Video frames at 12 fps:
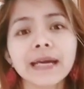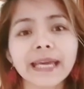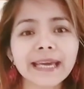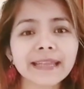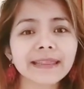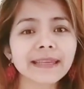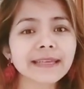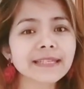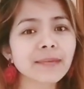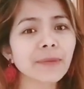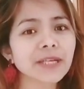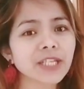And uh,
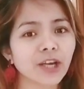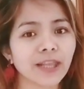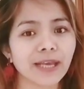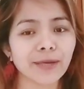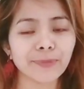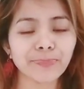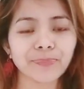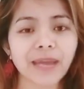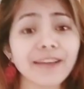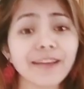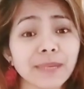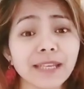sa Barcelona,
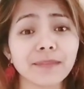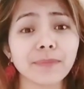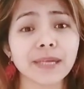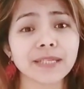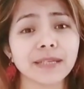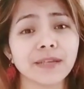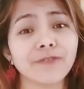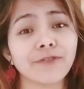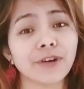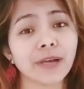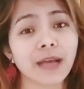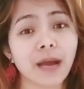I have been in Barcelona
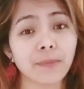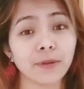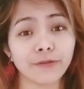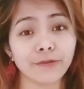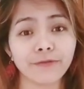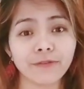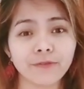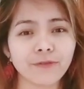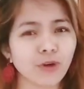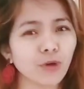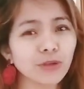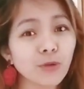for a couple of,
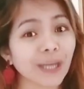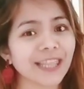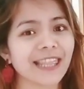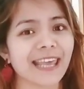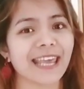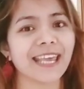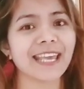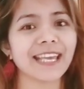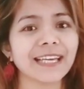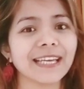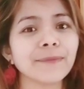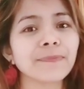for only one day.
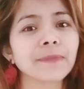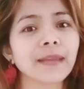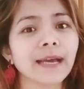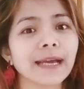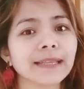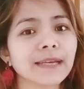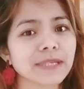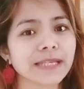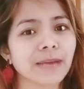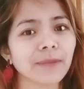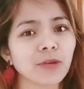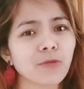At ang
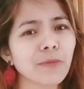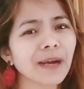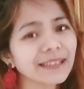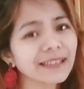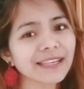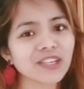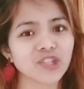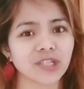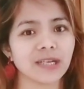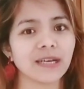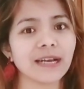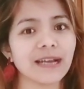nasabi ko, maganda rin
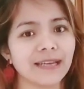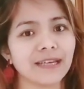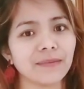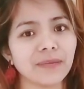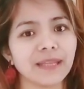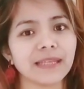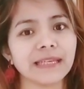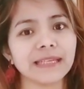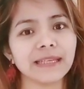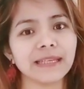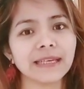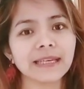siya, kagaya ng
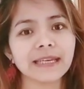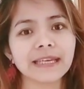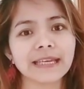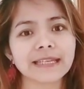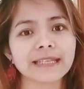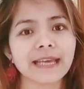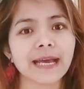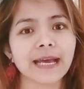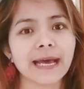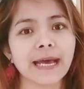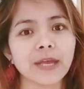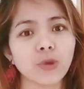Madrid. Kasi
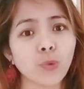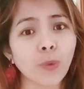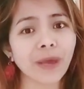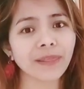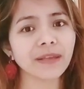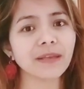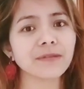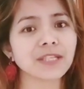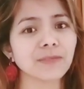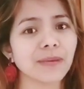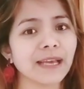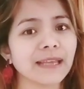uh, yung weather din
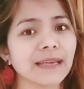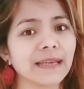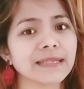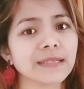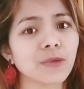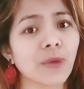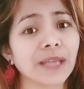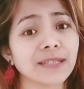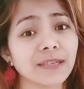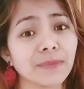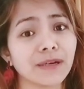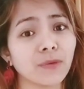is maganda, is quite
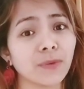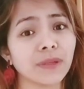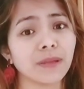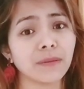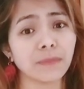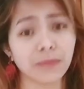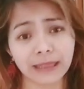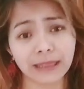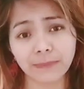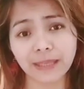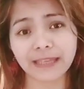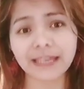similar with
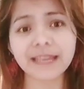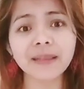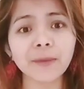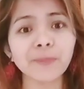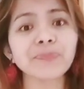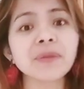Madrid.